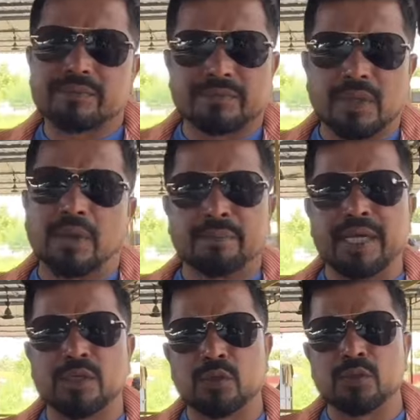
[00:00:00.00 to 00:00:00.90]
मई जून जुलाई
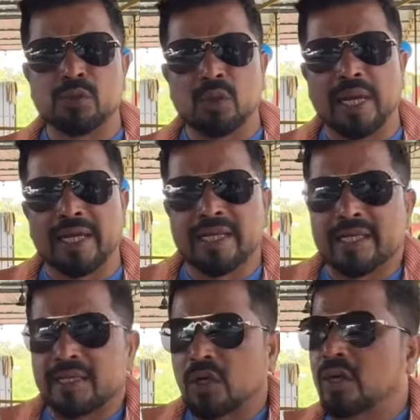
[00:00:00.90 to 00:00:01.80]
मई जून जुलाई के
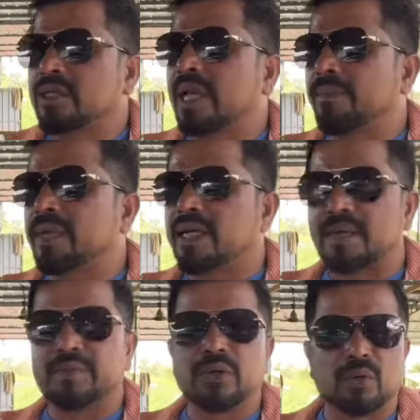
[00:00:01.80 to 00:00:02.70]
जैसा और यहाँ पर
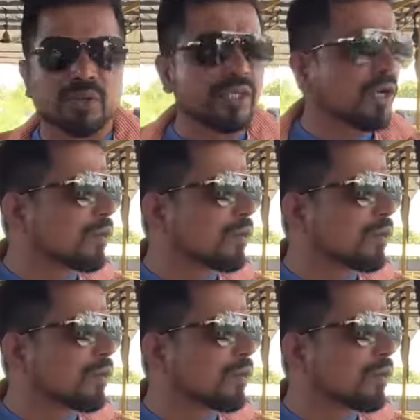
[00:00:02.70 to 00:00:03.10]
गर्मी होती